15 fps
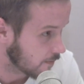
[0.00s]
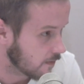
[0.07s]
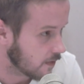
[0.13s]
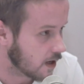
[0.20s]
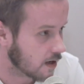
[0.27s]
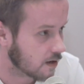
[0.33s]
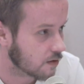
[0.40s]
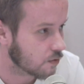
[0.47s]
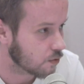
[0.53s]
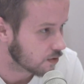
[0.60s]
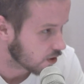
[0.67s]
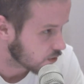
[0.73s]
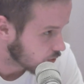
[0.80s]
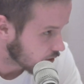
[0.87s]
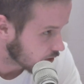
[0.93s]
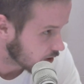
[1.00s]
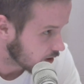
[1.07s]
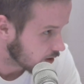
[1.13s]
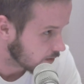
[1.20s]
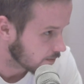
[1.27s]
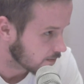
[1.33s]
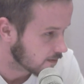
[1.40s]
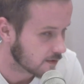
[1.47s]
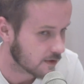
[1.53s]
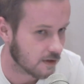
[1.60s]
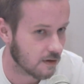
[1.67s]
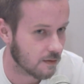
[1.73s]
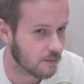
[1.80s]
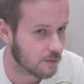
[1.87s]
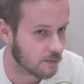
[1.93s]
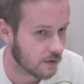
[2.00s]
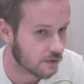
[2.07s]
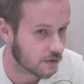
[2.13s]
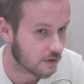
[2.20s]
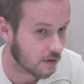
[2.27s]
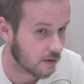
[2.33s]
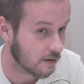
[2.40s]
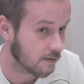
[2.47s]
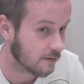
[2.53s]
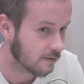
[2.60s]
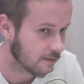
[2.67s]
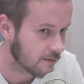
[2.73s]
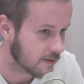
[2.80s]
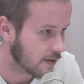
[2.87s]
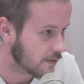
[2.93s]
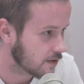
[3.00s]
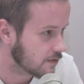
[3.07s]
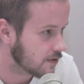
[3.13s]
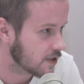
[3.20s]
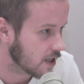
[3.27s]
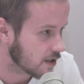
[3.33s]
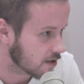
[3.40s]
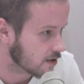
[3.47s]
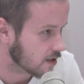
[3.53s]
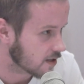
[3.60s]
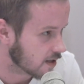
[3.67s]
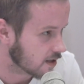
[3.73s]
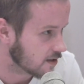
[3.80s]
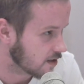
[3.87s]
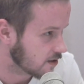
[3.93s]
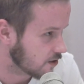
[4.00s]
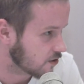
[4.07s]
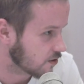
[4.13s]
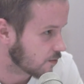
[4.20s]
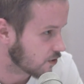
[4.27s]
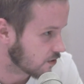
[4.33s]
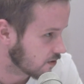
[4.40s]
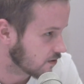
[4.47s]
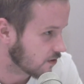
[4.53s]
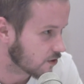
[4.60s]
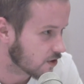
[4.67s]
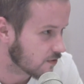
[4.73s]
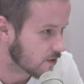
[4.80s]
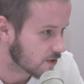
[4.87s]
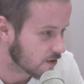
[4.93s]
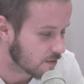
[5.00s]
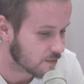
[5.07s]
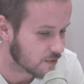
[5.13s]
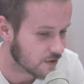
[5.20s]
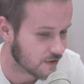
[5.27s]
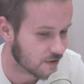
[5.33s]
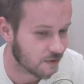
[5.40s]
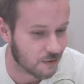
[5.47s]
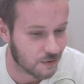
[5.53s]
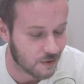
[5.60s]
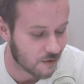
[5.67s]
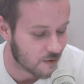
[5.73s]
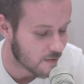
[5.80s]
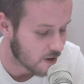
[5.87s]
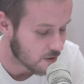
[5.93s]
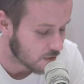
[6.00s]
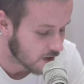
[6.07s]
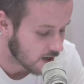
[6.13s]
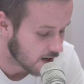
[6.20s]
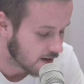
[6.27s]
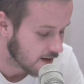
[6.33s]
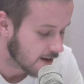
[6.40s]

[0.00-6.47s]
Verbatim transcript: jak kute tłoki, co mimo wszystko nawet w dzisiejszych czasach nie jest rzeczą y, oczywistą przy tuningu malucha.